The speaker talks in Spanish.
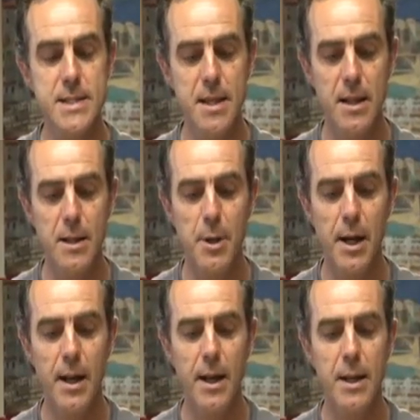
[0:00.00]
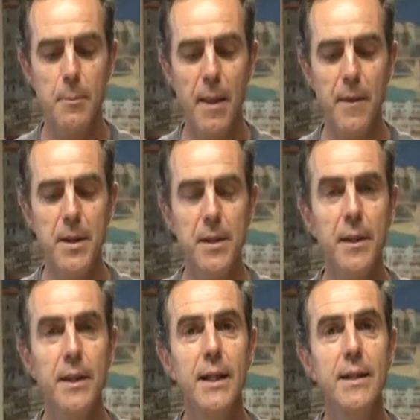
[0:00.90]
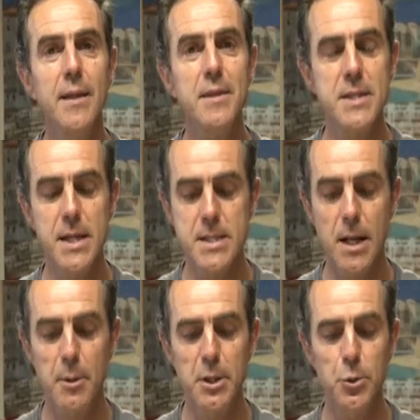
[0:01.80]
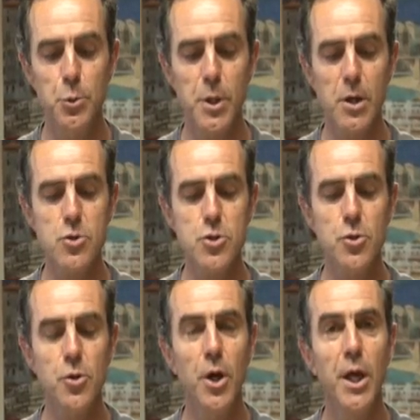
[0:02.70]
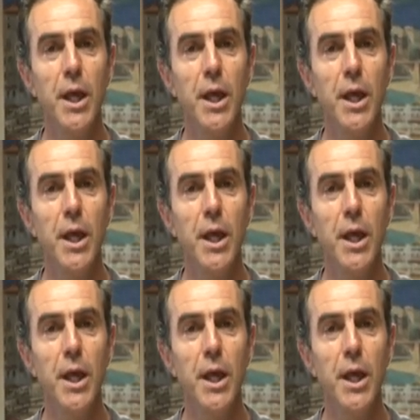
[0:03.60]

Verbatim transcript: se celebrará en Madrid del 16 al 21 de agosto